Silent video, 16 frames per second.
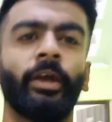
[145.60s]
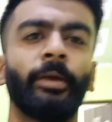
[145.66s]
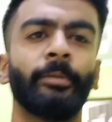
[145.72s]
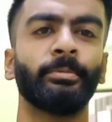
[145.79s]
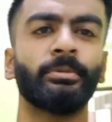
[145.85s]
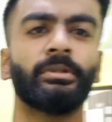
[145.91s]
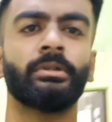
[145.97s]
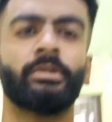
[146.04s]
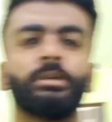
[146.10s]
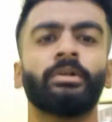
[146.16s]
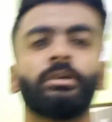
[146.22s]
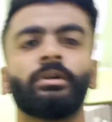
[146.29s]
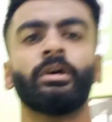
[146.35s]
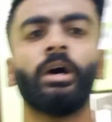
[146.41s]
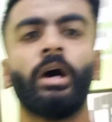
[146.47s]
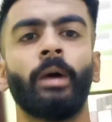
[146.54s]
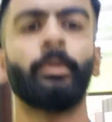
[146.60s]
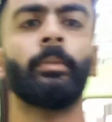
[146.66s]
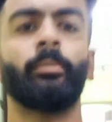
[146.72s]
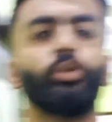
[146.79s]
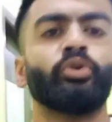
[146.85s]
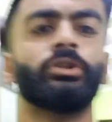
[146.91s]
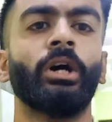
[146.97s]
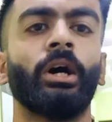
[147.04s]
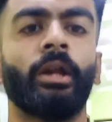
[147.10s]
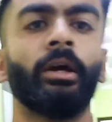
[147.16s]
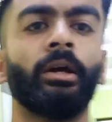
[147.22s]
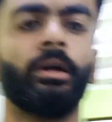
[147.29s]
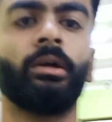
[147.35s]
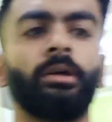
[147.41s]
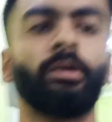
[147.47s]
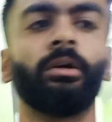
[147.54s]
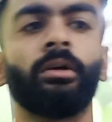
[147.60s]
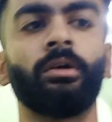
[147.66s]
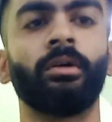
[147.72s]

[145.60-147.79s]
वाइब्स अब हम लोग जा रहे हैं